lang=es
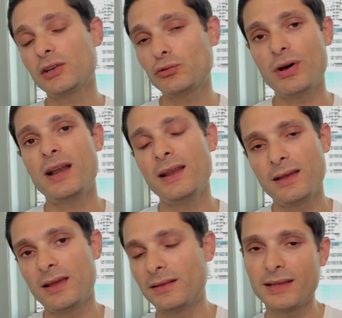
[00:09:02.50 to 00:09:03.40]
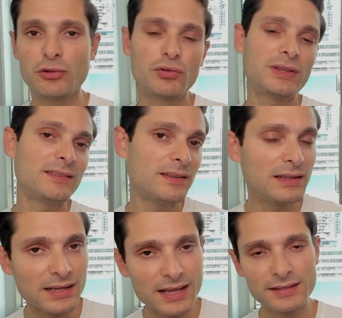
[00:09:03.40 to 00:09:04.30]
actual en tanto tasas de
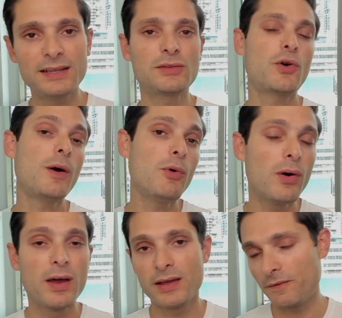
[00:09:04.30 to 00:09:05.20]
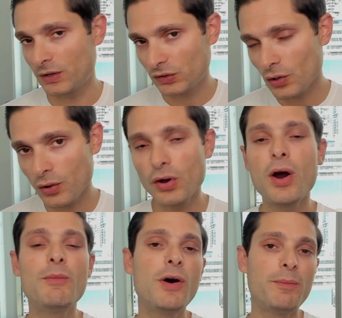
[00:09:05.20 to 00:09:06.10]
intereses como inflación
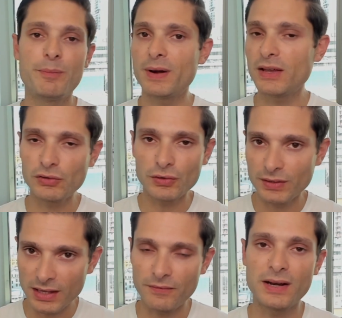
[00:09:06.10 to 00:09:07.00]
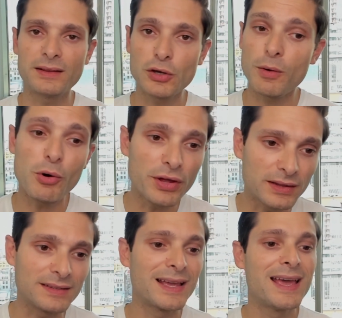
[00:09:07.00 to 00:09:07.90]
como precios de diferentes
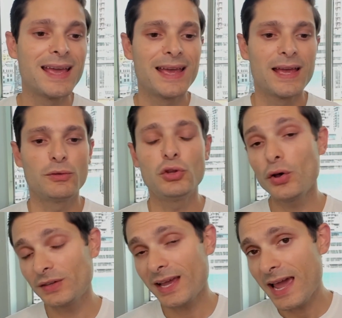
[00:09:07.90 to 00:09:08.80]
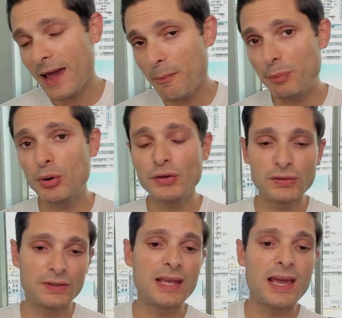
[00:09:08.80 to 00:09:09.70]
commodities. Dos
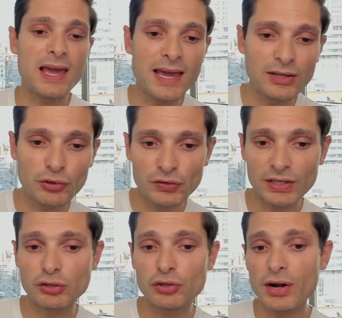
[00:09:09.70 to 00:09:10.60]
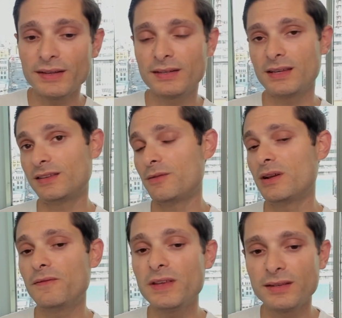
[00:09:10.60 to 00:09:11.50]
ejemplos de estos sectores que se
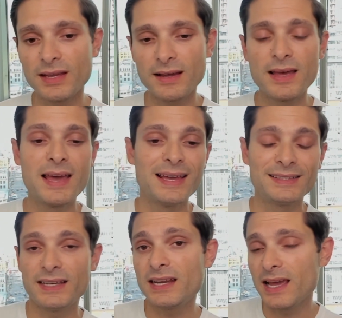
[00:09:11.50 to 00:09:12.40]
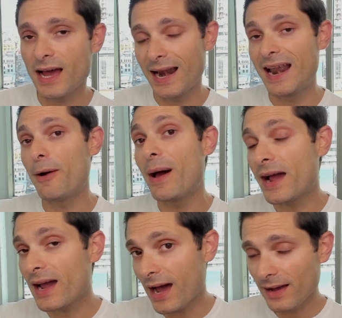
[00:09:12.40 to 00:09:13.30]
benefician sería la
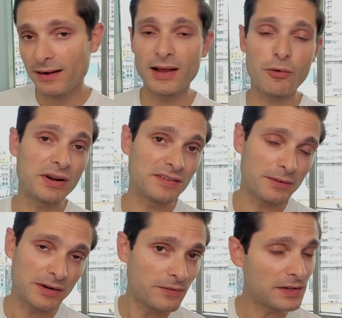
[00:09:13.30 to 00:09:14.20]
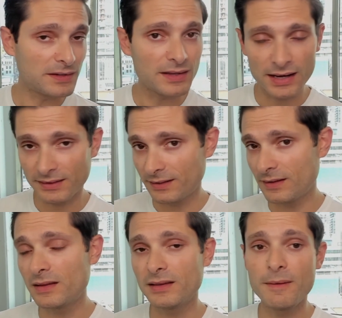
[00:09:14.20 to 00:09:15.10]
banca, la cual se beneficia de las tasas
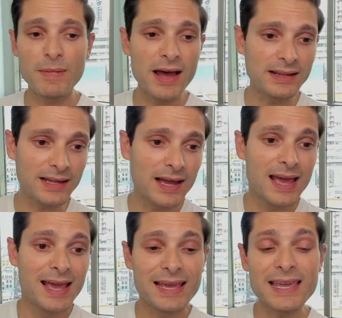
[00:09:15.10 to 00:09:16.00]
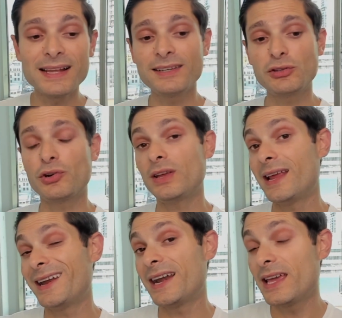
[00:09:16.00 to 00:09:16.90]
de interés más altas, y el sector de
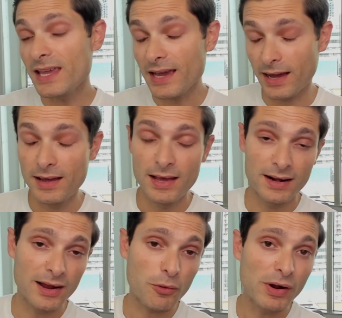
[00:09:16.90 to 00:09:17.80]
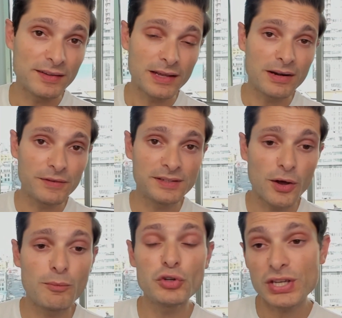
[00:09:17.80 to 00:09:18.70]
la energía, la cual se ha beneficiado
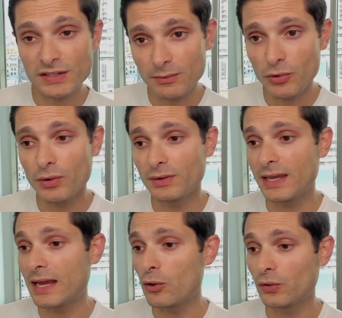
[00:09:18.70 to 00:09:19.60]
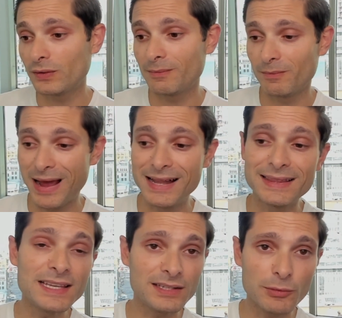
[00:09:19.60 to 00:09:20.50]
muchísimo de los
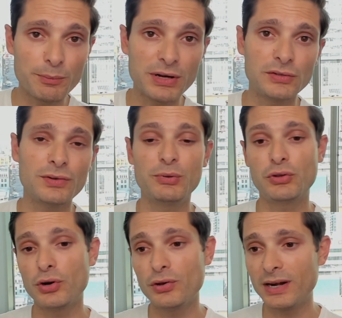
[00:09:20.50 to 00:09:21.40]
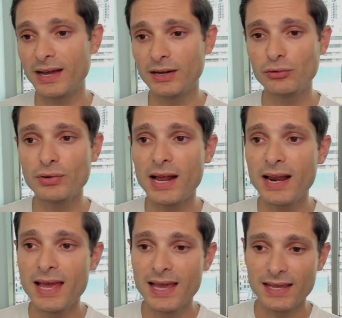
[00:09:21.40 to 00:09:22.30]
altísimos precios del petróleo y del gas natural,
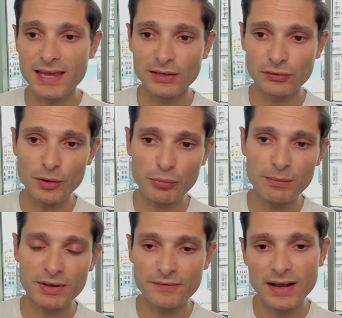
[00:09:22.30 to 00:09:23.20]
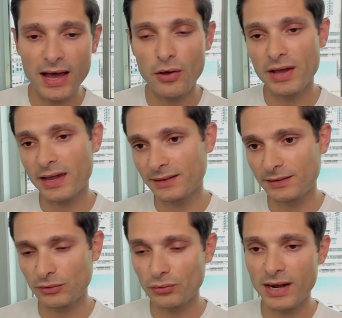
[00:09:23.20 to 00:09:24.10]
y eso lo pueden ver reflejado en este
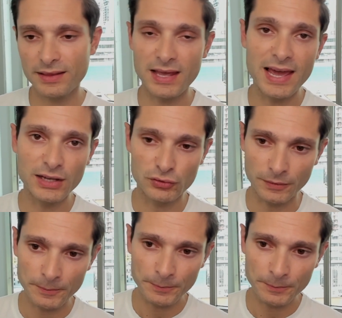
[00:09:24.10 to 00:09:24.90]
titular de Exxon.